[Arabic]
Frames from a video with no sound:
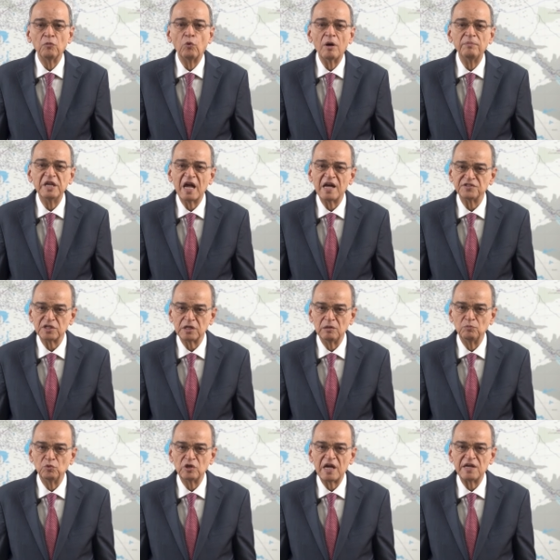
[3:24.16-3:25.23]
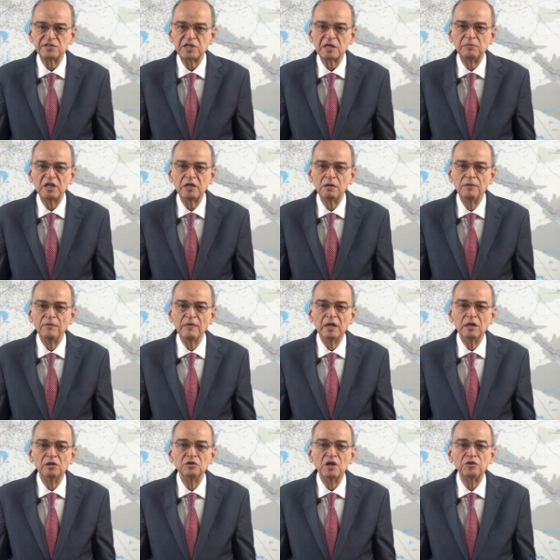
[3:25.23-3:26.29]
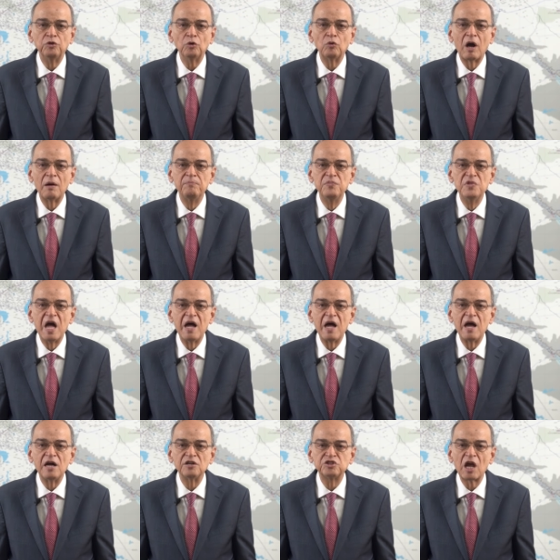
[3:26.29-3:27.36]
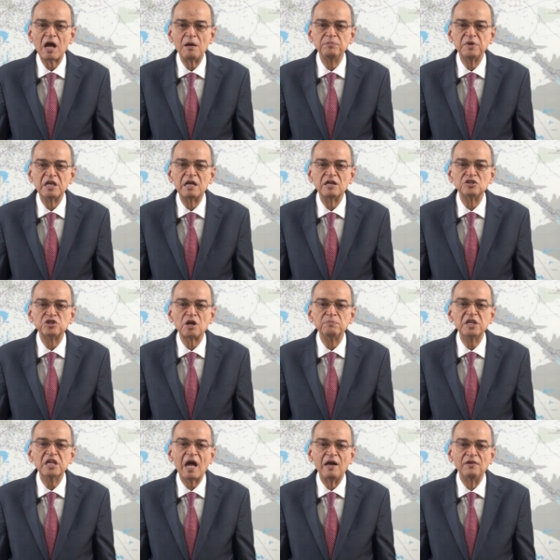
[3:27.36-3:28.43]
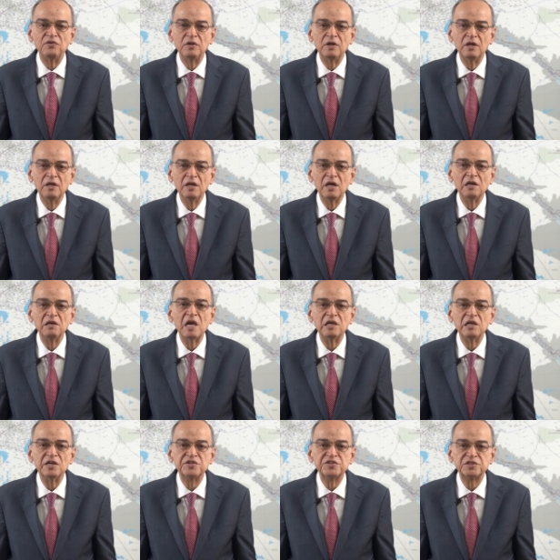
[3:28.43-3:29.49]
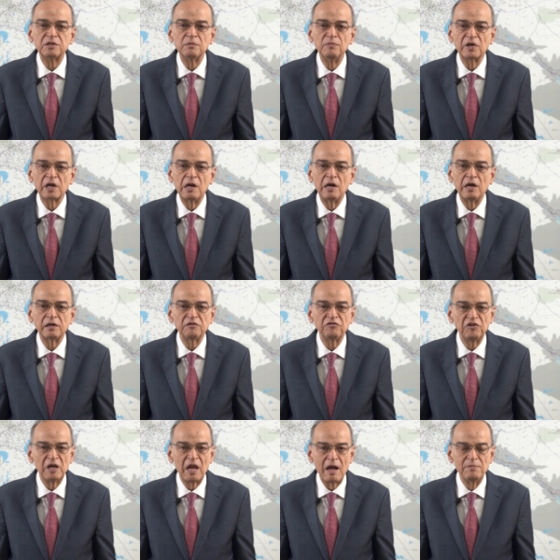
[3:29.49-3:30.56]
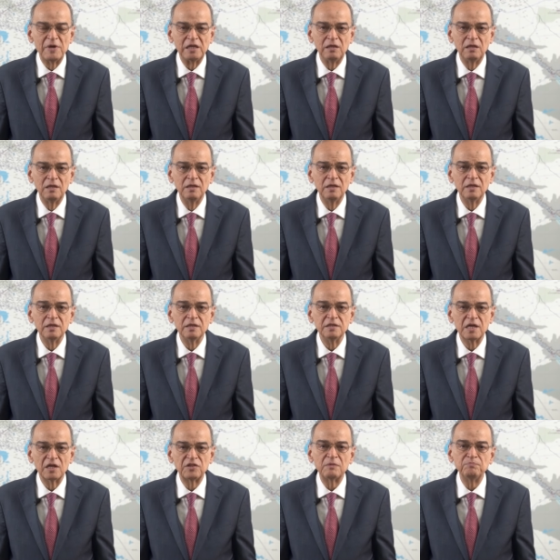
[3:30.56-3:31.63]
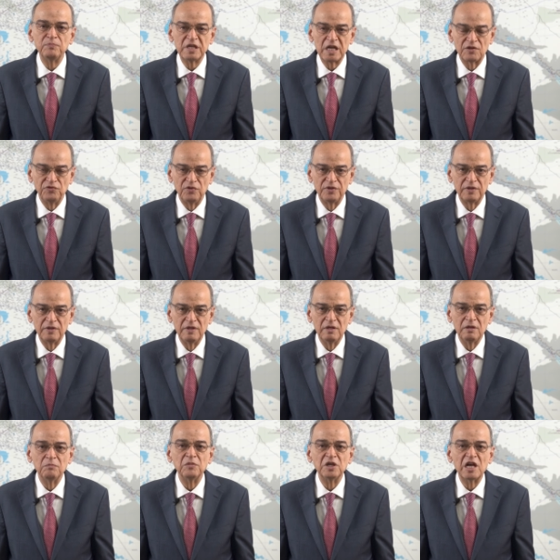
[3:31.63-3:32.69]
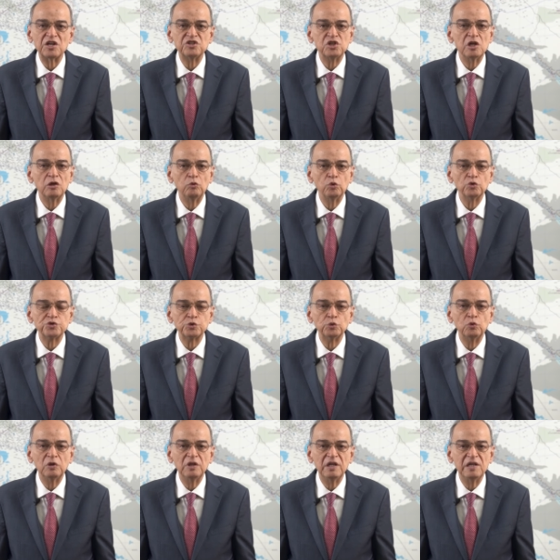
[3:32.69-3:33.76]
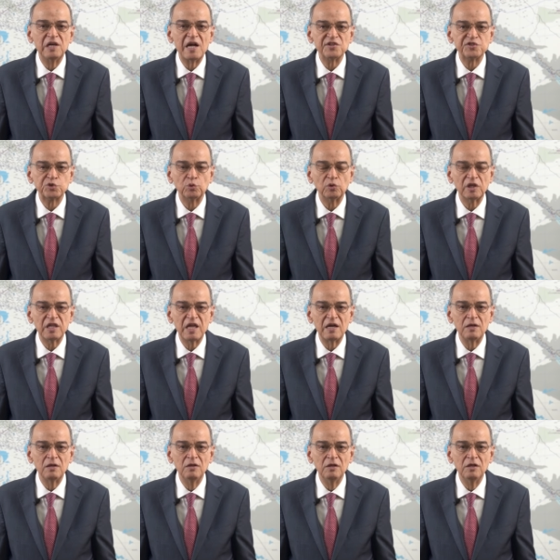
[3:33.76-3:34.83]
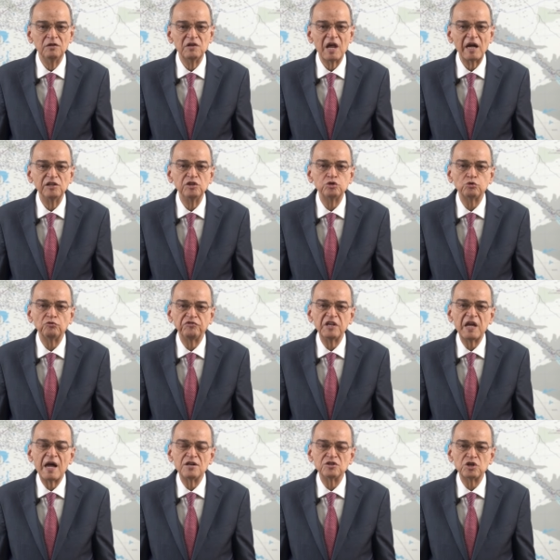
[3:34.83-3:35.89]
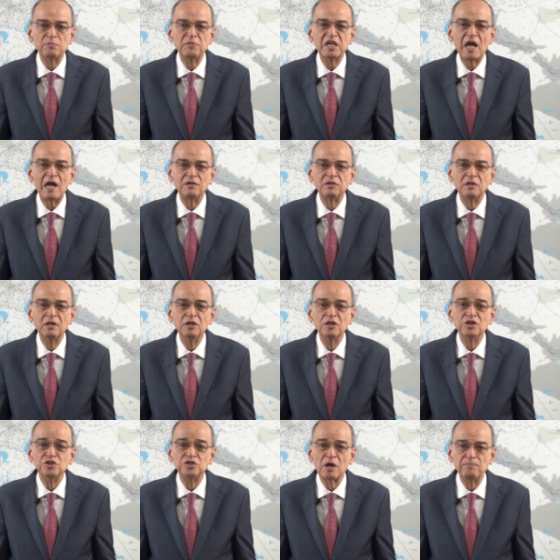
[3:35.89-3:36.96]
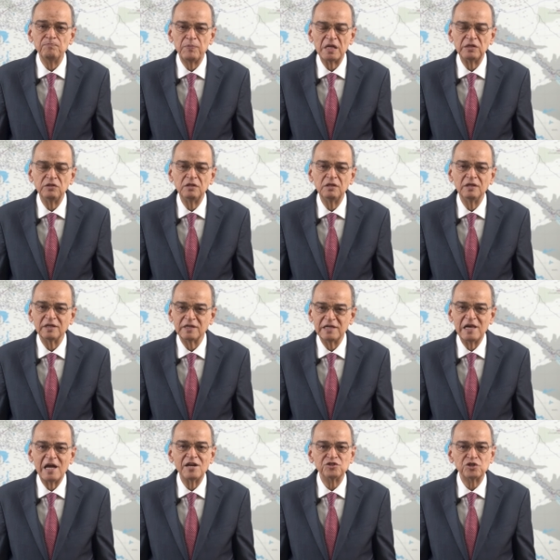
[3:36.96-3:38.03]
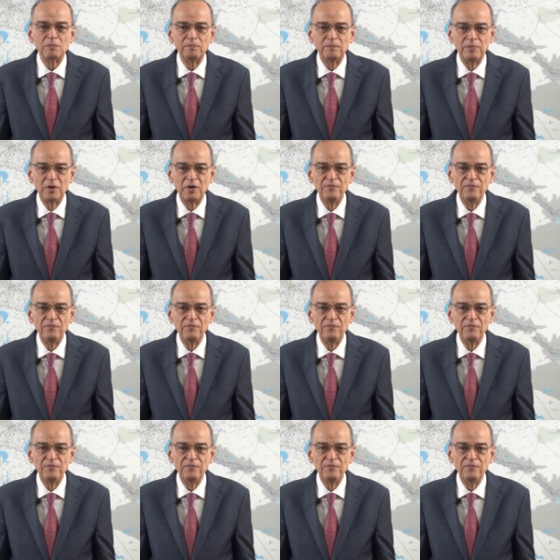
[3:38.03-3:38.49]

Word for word: وبهذه المناسبة ندعو أبناء شعبنا جميعاً للاستمرار في العمل يدا بيد من اجل الوصول الى سوريا نعيش فيها جميعا جنبا الى جنب